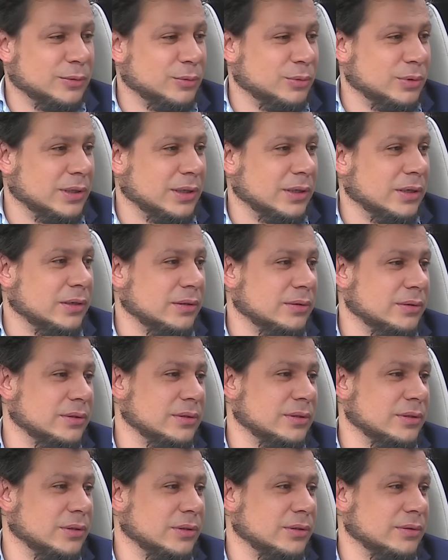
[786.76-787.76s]
które
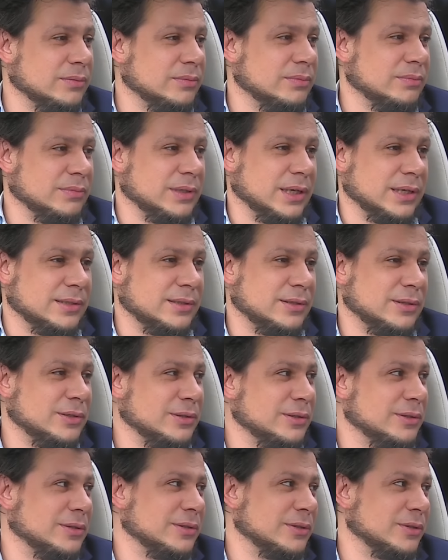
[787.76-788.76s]

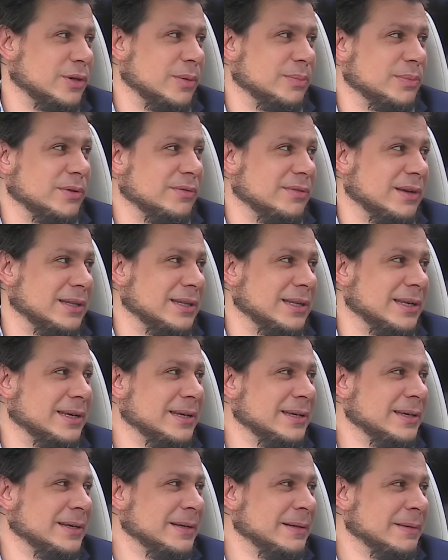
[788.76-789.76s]
jest kopiowane.
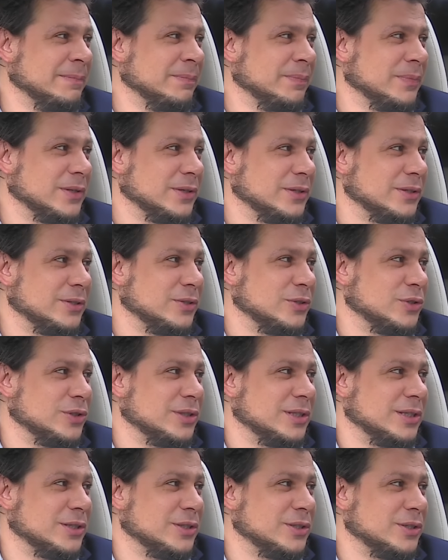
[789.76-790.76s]
Mhm Y,
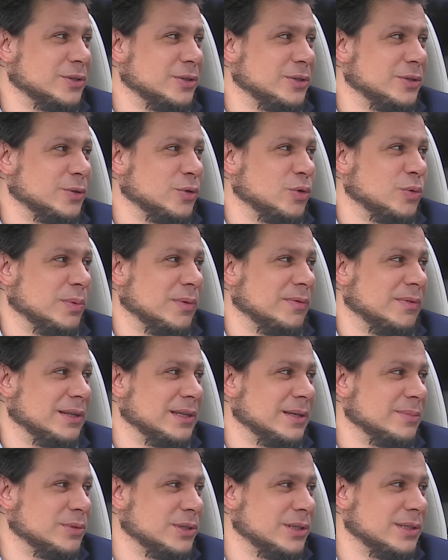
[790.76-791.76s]
czy też y,
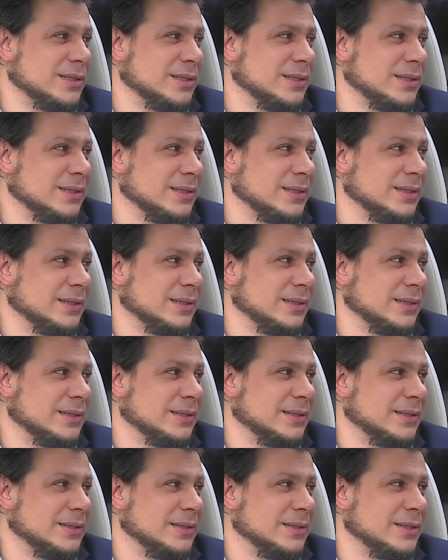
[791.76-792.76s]
kupowane przez y,
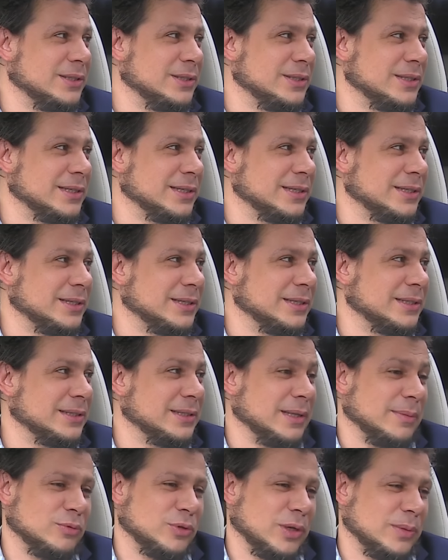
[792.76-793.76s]
innych,
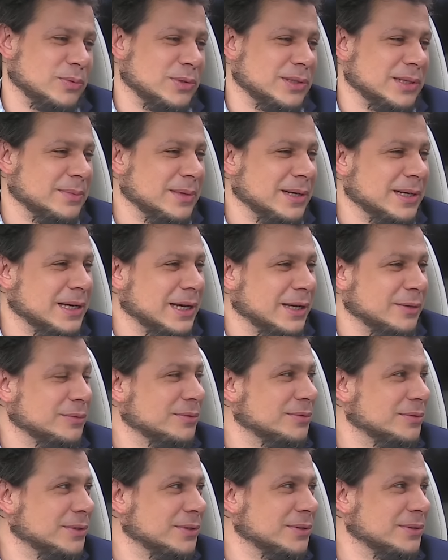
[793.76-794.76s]
na przykład przez
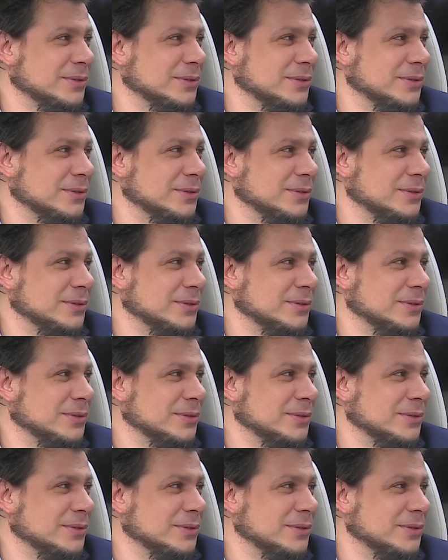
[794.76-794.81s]
Amerykanów. To,